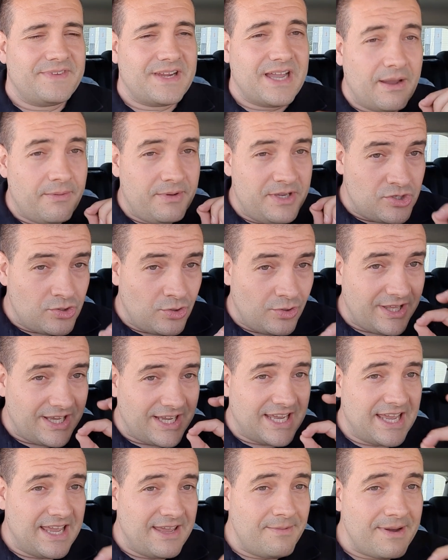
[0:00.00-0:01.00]
Avisó de
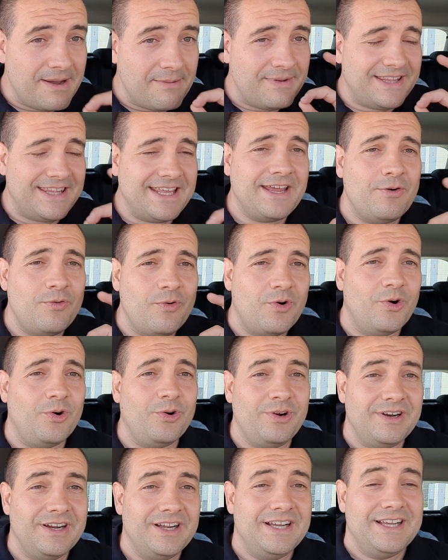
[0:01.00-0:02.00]
que iba a meter un
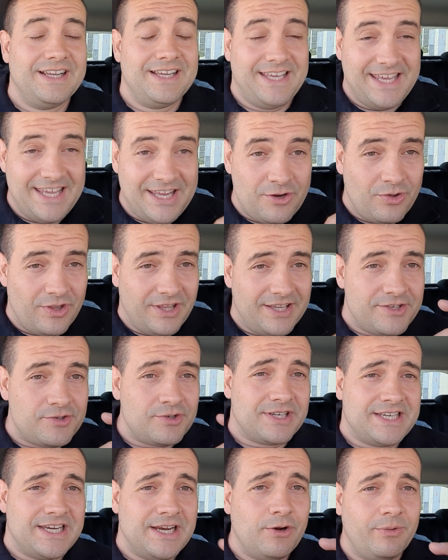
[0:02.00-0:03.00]
gol y yo de
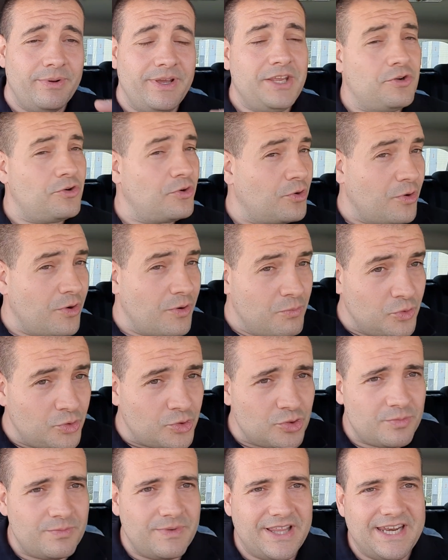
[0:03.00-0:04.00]
hecho así lo vi, yo creo que
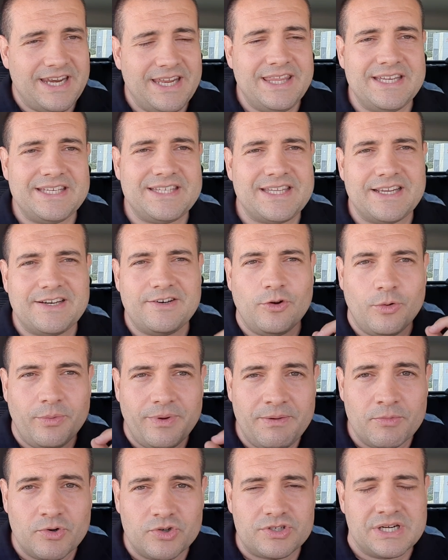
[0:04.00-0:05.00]
muchos madridistas lo
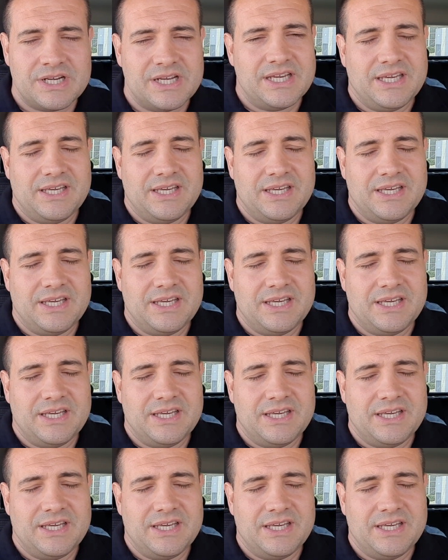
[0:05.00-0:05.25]
vimos